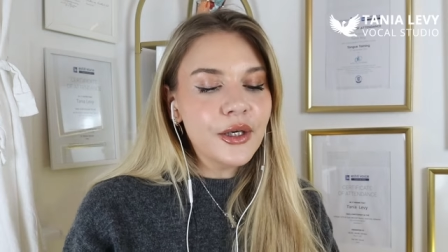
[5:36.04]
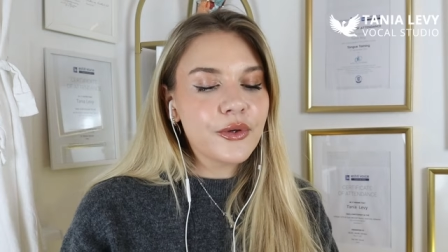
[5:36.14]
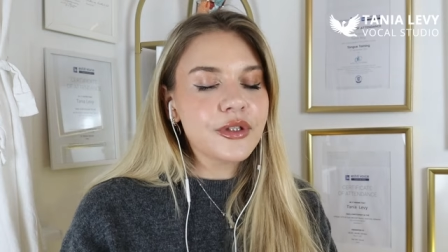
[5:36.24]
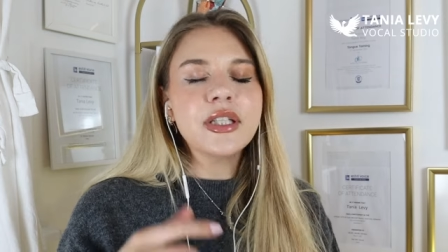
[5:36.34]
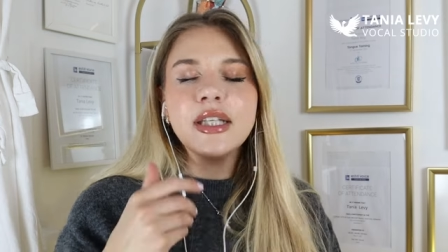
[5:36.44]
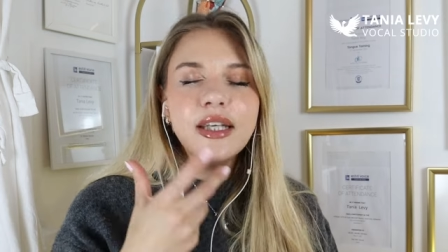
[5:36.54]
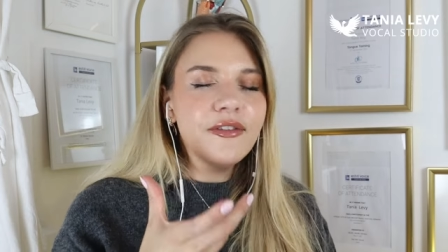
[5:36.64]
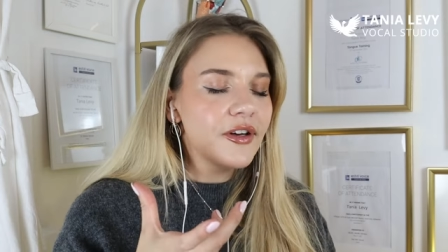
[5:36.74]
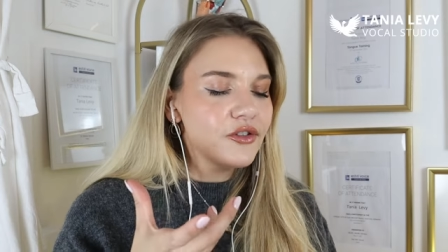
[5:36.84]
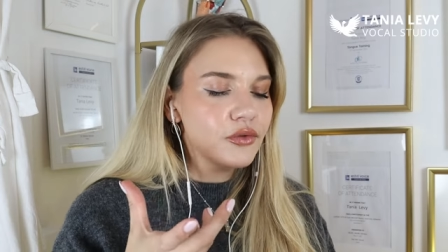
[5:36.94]
Und
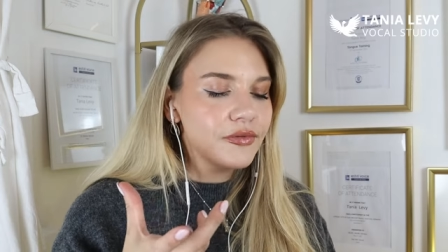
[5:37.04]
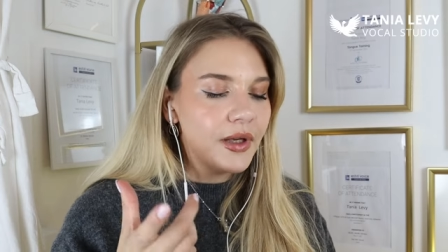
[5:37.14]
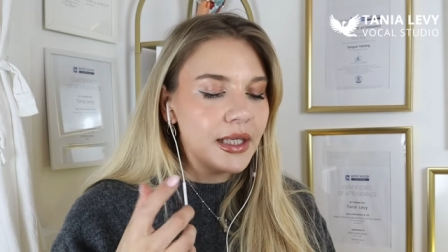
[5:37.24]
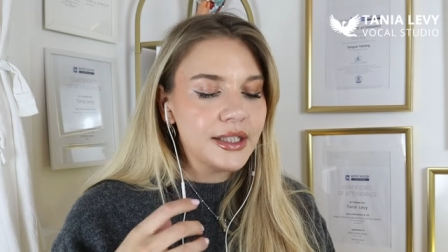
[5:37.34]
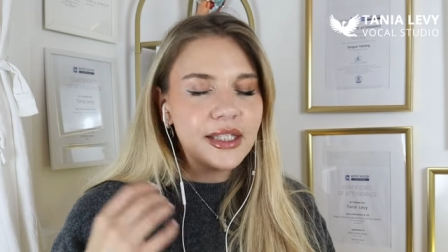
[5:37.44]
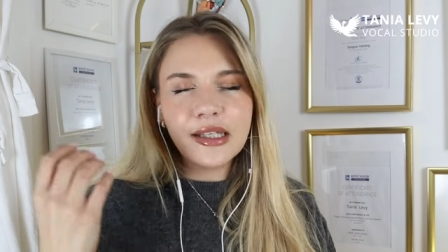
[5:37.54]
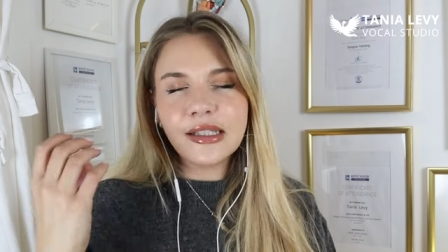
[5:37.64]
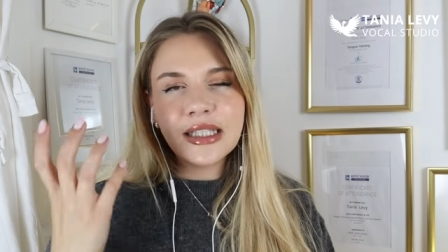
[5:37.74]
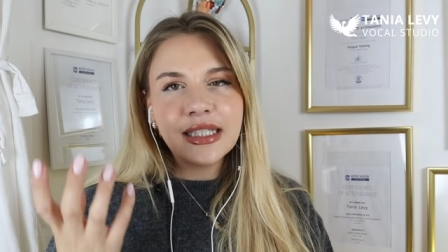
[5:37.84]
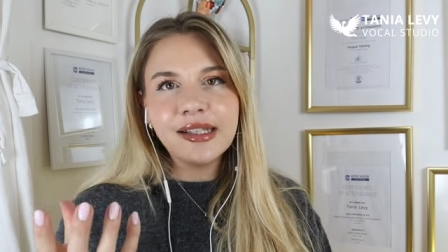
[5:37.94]
Kiefer ist gut
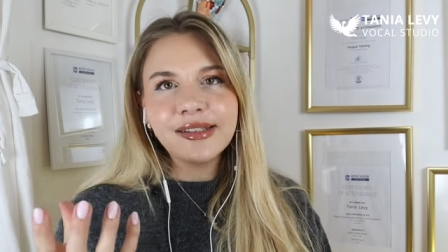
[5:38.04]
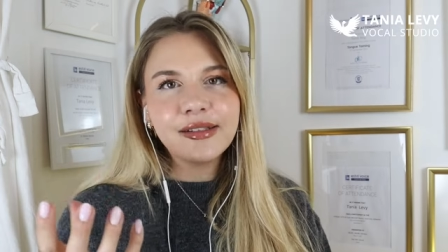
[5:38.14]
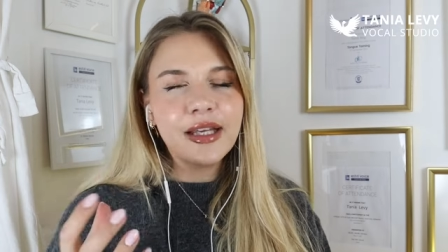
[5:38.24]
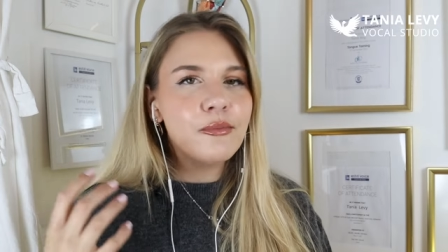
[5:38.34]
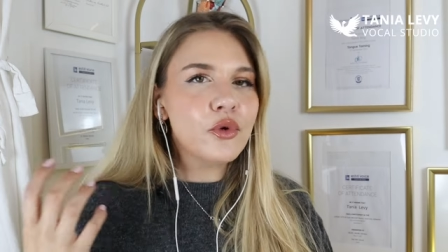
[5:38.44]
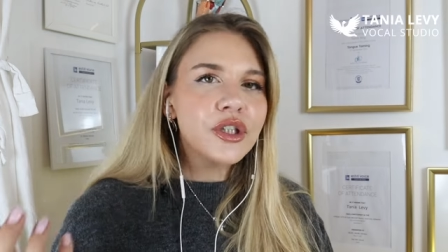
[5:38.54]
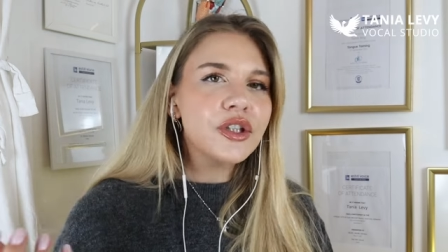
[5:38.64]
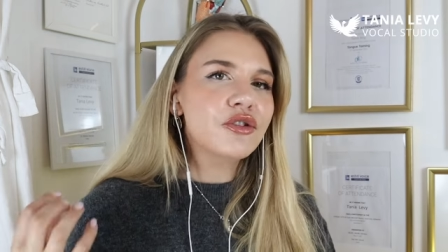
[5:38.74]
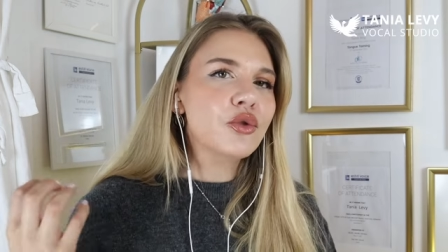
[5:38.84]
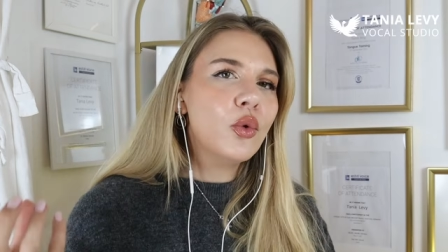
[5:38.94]
fallen gelassen, der Mund
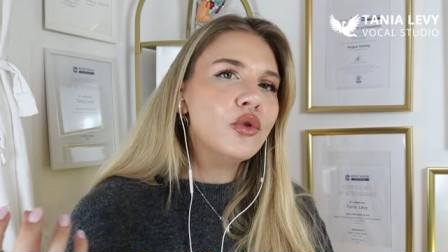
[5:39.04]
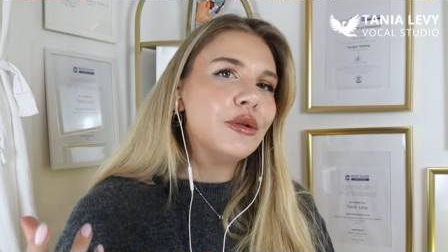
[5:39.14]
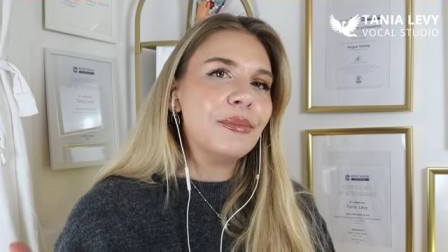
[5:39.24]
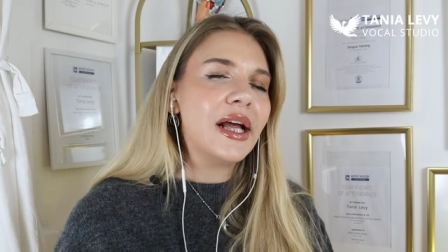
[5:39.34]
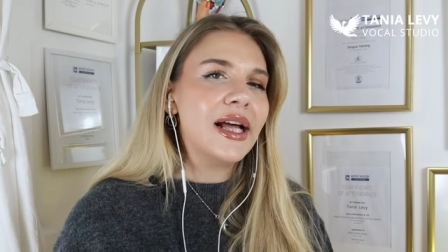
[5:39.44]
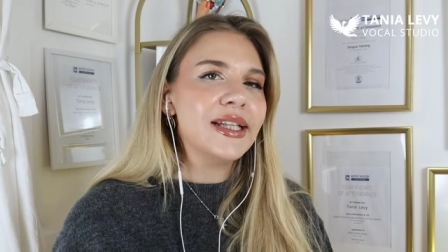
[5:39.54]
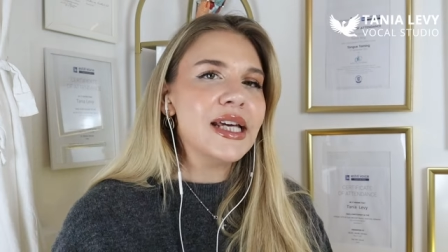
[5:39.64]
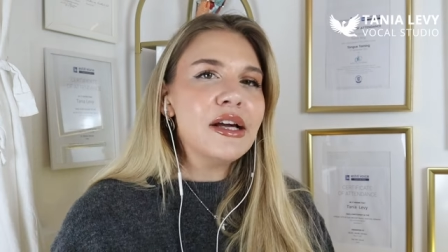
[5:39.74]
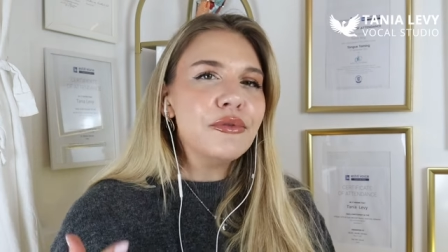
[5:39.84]
ist groß und breit.